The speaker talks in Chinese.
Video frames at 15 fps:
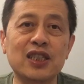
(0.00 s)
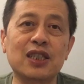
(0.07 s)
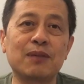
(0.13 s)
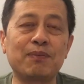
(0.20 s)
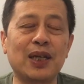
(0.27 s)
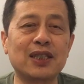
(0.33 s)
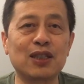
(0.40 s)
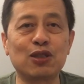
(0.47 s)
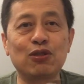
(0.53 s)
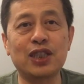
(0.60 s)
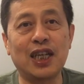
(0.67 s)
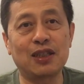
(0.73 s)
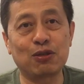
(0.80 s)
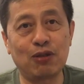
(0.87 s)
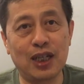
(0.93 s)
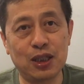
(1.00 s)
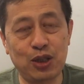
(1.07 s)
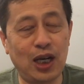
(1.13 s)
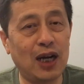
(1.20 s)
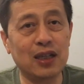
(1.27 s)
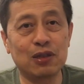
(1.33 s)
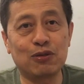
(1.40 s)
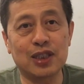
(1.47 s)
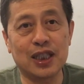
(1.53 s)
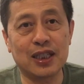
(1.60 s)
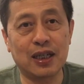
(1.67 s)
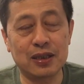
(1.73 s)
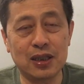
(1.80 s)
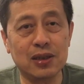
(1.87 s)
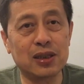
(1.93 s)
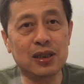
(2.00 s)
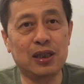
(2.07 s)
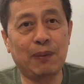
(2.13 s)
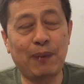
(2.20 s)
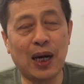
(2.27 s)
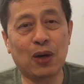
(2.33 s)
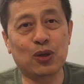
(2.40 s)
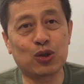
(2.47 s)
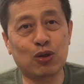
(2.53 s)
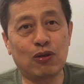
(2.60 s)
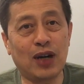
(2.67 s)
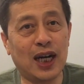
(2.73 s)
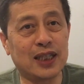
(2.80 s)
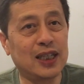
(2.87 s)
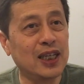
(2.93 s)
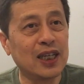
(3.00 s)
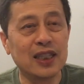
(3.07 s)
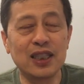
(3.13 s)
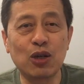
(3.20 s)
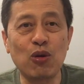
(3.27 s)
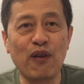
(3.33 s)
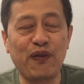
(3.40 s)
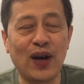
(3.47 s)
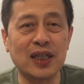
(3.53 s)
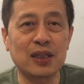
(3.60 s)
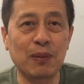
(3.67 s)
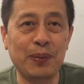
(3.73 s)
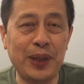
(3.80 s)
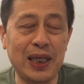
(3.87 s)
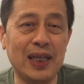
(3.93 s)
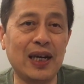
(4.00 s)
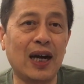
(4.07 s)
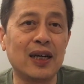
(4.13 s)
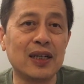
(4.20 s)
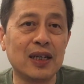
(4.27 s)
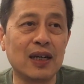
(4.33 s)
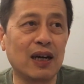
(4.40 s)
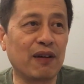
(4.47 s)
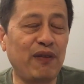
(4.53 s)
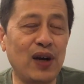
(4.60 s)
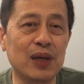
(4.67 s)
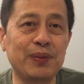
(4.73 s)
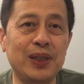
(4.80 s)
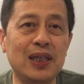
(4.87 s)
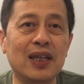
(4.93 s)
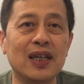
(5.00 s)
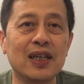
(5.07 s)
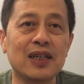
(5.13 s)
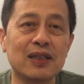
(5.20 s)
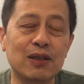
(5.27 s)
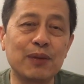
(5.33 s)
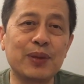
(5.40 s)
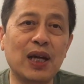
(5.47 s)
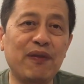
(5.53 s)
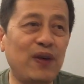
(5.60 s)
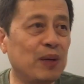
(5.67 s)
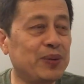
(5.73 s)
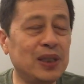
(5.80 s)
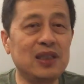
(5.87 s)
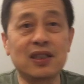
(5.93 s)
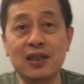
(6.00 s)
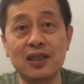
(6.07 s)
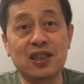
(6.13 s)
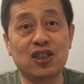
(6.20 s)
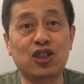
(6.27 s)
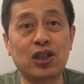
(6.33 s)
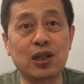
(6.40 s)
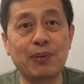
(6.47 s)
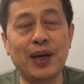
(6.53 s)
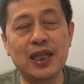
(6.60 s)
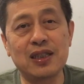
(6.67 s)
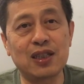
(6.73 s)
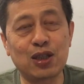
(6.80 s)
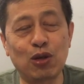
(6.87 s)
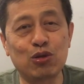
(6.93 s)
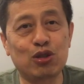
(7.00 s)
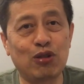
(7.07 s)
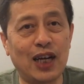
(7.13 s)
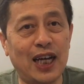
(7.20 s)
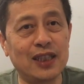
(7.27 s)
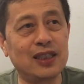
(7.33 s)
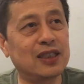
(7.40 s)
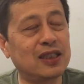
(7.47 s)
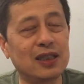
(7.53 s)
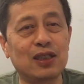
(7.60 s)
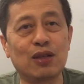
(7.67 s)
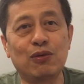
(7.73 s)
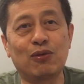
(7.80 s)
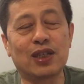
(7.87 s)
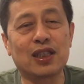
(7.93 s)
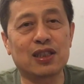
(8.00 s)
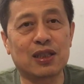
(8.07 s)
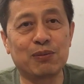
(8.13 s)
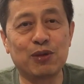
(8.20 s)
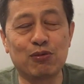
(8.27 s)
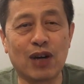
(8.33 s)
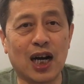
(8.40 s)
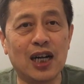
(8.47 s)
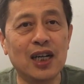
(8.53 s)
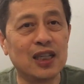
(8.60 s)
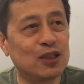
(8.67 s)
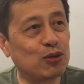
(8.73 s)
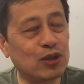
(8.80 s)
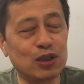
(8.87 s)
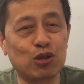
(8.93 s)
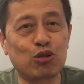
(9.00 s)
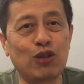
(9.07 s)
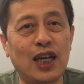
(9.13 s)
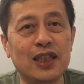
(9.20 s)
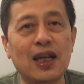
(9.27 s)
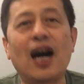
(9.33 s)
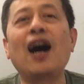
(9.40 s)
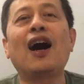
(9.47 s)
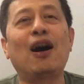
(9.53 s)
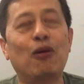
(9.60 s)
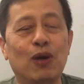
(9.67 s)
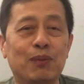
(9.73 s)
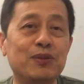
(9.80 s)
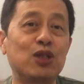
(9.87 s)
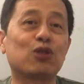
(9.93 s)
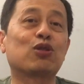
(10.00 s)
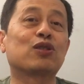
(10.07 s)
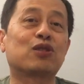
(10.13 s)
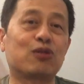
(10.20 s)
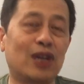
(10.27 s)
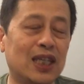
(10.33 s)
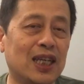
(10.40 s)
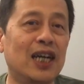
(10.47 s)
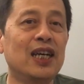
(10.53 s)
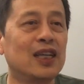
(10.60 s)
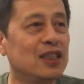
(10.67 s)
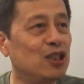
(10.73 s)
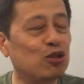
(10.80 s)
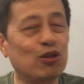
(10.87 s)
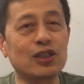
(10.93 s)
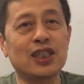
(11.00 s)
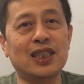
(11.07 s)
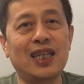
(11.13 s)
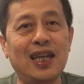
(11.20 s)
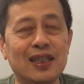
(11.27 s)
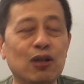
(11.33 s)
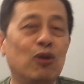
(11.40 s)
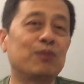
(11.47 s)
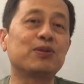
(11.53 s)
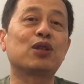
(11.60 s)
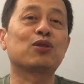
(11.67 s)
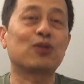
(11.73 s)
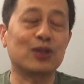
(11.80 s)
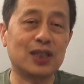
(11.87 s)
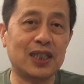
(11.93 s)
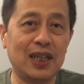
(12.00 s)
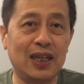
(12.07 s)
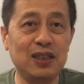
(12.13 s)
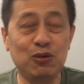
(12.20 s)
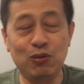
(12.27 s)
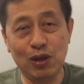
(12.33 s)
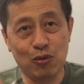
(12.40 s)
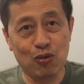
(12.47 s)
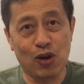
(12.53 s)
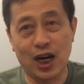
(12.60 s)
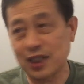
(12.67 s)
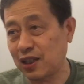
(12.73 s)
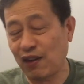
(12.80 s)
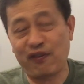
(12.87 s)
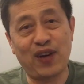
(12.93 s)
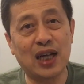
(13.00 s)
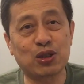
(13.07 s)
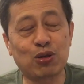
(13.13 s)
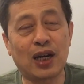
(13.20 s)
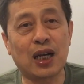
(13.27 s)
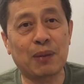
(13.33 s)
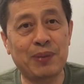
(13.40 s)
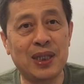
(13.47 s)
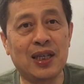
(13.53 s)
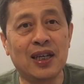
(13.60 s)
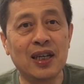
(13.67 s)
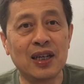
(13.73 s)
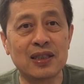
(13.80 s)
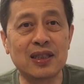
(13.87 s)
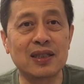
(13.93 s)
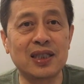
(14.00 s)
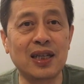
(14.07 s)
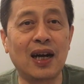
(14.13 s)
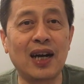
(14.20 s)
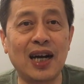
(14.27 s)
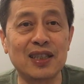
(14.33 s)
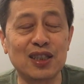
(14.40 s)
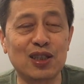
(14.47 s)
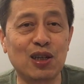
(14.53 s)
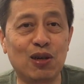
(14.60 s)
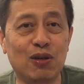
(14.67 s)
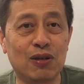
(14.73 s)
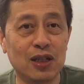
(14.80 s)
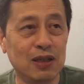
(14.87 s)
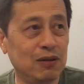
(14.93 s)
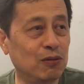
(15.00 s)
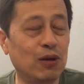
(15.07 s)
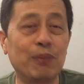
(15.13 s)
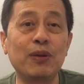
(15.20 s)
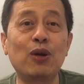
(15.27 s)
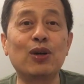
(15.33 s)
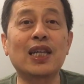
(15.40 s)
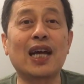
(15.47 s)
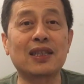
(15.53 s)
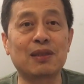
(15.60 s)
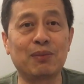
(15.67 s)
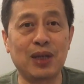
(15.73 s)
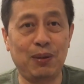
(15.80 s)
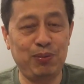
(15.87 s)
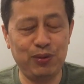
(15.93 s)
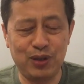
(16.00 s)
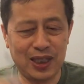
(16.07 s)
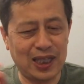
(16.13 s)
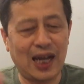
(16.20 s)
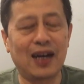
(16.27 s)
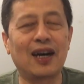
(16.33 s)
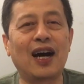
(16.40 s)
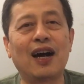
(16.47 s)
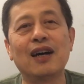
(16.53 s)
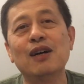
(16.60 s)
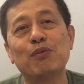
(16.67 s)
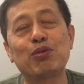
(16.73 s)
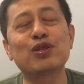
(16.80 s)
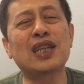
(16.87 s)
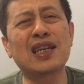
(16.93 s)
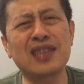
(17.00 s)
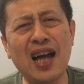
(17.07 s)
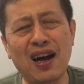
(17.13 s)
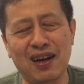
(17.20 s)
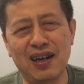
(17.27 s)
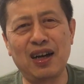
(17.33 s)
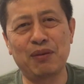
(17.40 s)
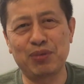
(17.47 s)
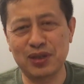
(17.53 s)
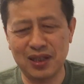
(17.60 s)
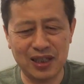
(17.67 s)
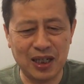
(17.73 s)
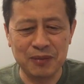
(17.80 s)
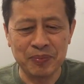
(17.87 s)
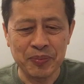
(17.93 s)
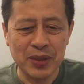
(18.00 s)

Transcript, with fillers: 式把这些都点出来，全是你共产党，就是你不让我说话，你给我放什么屁呀？啊，放个屁，对不对？放屁你自己吃呗，你兜出来，你自己闻着什么味儿？你说是酸的啊，我们就说是酸的；你说是甜的，我们就说是甜的。你问我这个放出来的屁是香还是臭，我们回答什么呀？不回答啊，不上当啊，不上当。